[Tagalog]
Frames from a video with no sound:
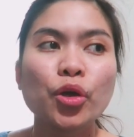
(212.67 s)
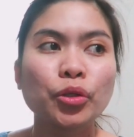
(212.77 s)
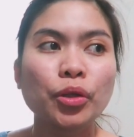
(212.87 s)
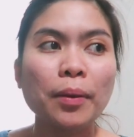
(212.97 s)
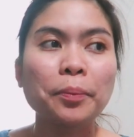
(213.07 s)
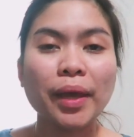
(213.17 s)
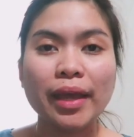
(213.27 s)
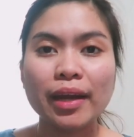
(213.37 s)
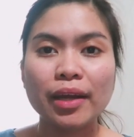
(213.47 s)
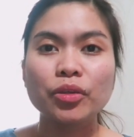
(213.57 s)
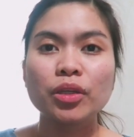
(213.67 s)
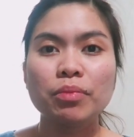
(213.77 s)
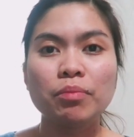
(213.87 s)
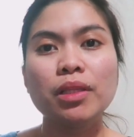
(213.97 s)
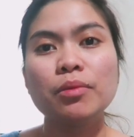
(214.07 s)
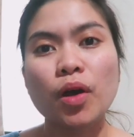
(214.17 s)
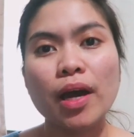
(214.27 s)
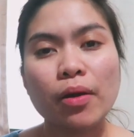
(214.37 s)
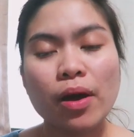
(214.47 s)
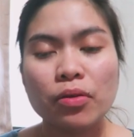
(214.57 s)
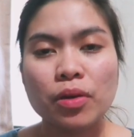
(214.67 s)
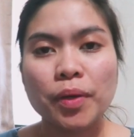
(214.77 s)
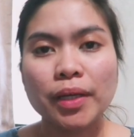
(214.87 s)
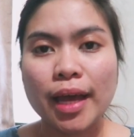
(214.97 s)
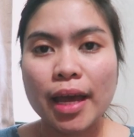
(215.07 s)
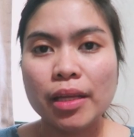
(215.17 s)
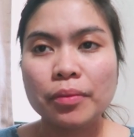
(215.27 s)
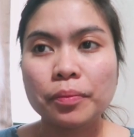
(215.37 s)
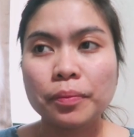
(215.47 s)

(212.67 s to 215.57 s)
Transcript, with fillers: ng pera yung ipibili mo araw-araw ng pagkain.